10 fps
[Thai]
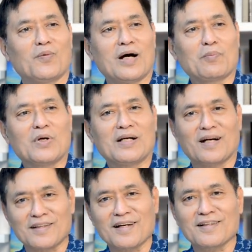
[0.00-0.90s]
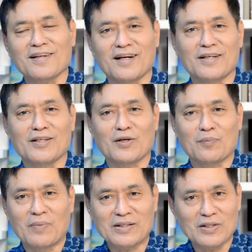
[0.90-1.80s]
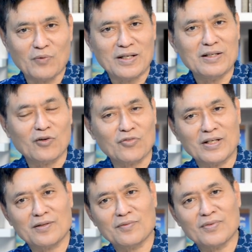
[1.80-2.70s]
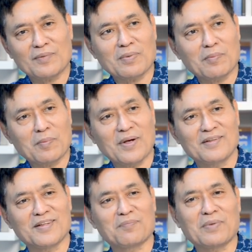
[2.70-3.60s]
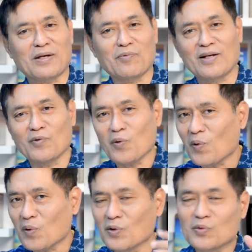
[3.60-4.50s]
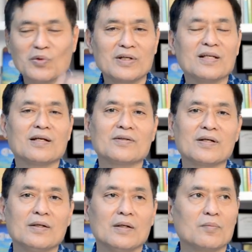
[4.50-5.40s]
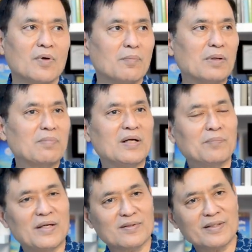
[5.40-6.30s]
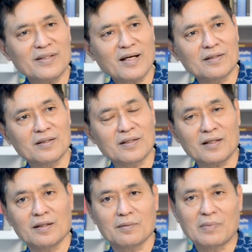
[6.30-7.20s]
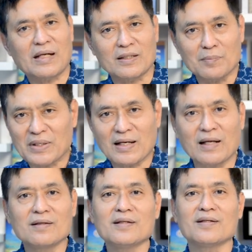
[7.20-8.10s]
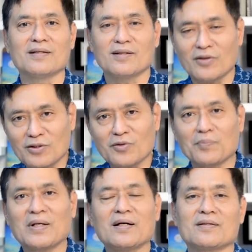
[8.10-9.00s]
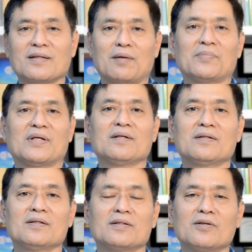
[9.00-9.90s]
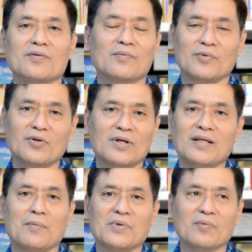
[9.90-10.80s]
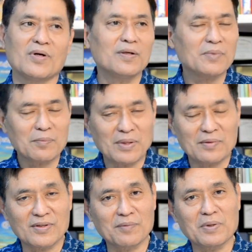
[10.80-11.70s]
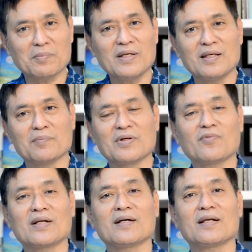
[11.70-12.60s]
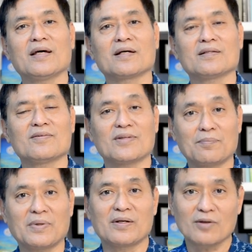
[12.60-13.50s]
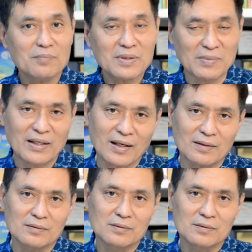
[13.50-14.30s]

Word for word: วางบนขาตั้งทั้งหลายเนี่ย บางทีวันนี้เราเซตเซตไปประมาณ 7-8 วัน โอ้ ลงตัวดีแล้วเนี่ย พอมันเบือนไปอีกสักระยะหนึ่งนะฮะมันอาจจะมีการเลื่อนอีก เราก็ต้องมานั่งจับอีก ก็คือต้องต้องขยับอีกว่า เอ๊ะทำไมเสียงมันไม่ดีเหมือนวันแรกๆที่เซตไป ก็มีเหมือนกัน